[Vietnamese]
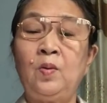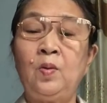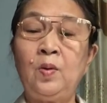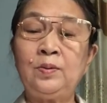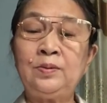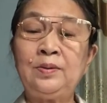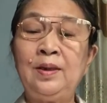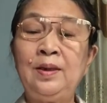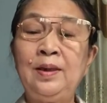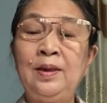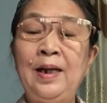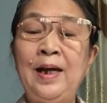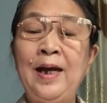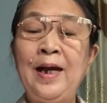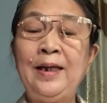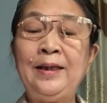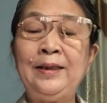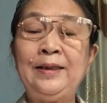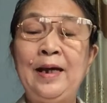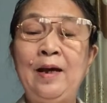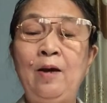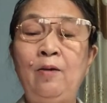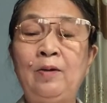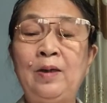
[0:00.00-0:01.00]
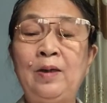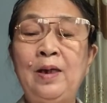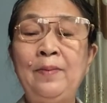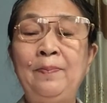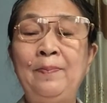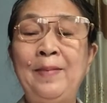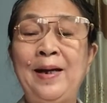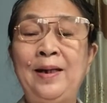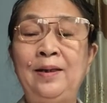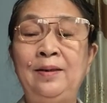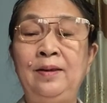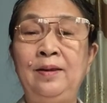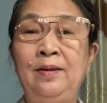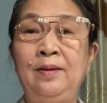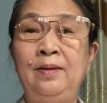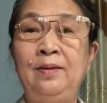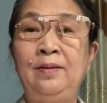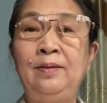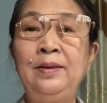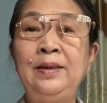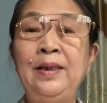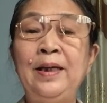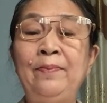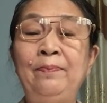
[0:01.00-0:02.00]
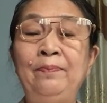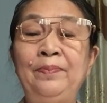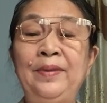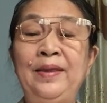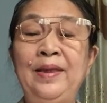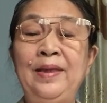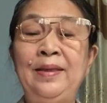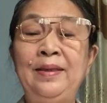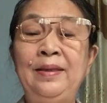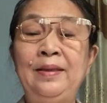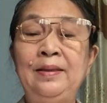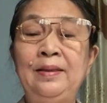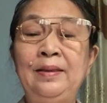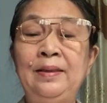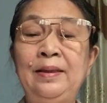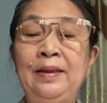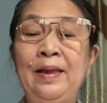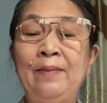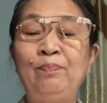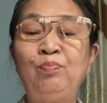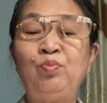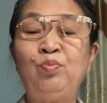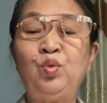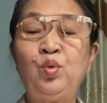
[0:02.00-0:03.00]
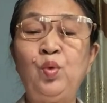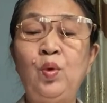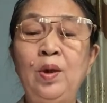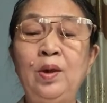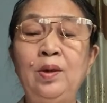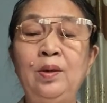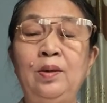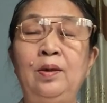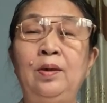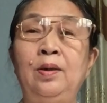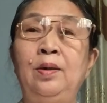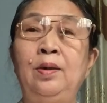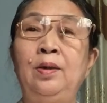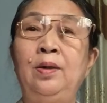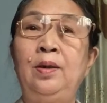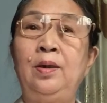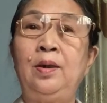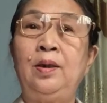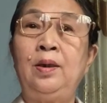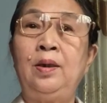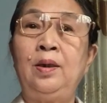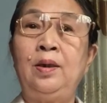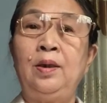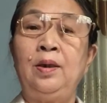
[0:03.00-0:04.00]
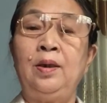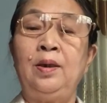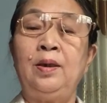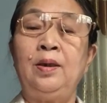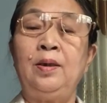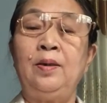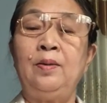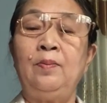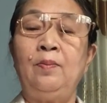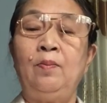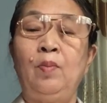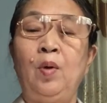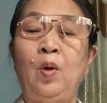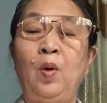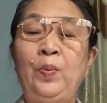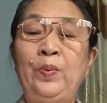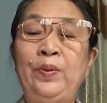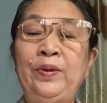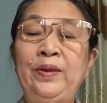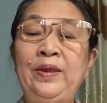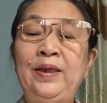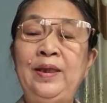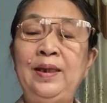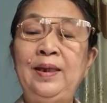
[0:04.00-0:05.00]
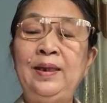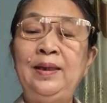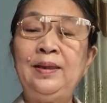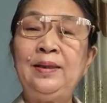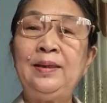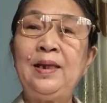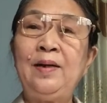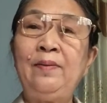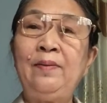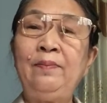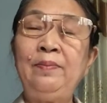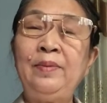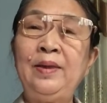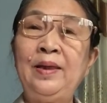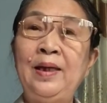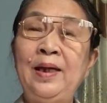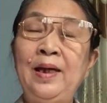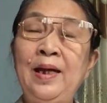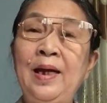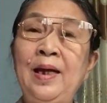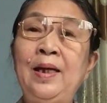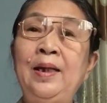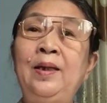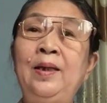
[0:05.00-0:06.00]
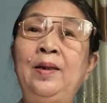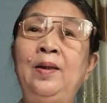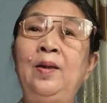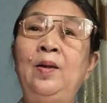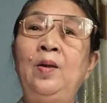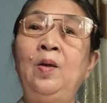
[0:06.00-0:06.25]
cô thân ái chào các bạn nữ nhâm nhâm tuất 1982.